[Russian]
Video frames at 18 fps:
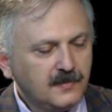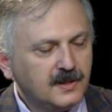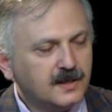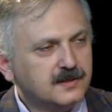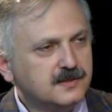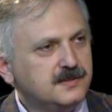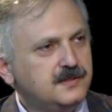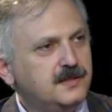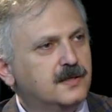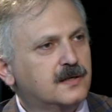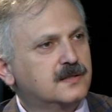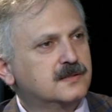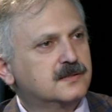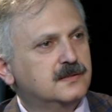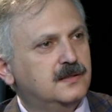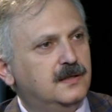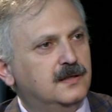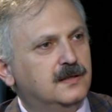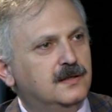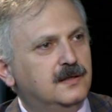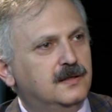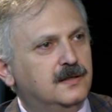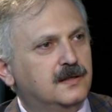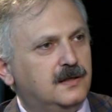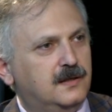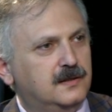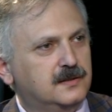Ксеркса,
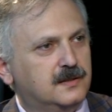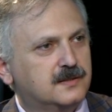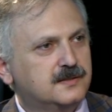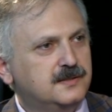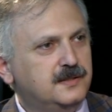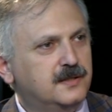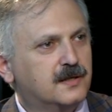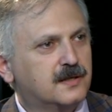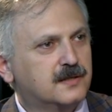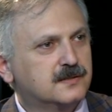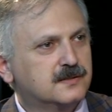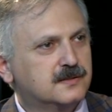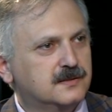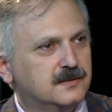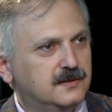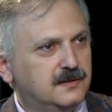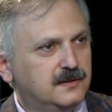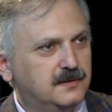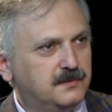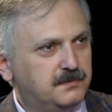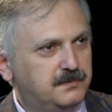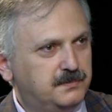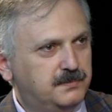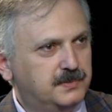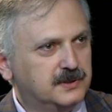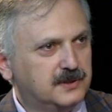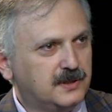когда Ксеркс
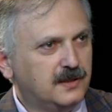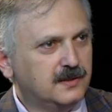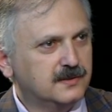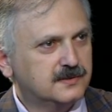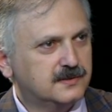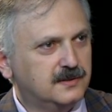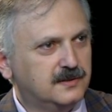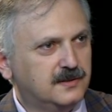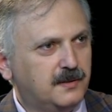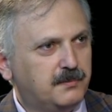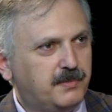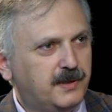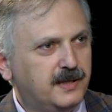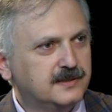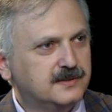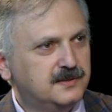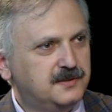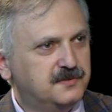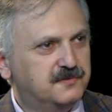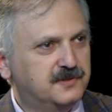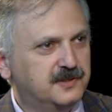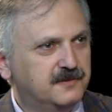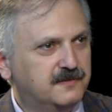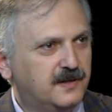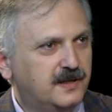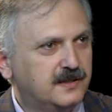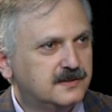пытался напасть и
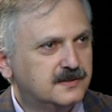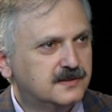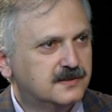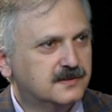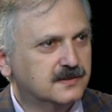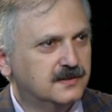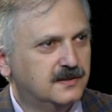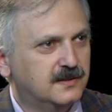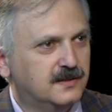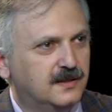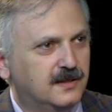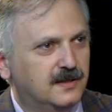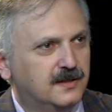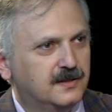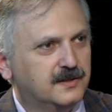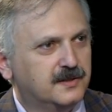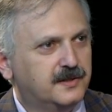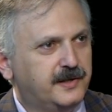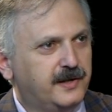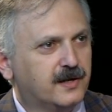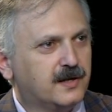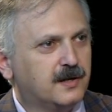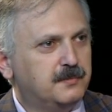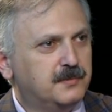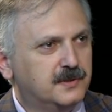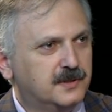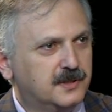воевать с
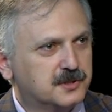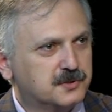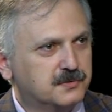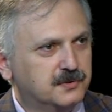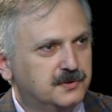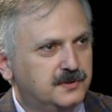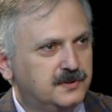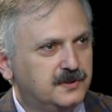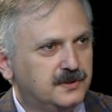греками, даже вот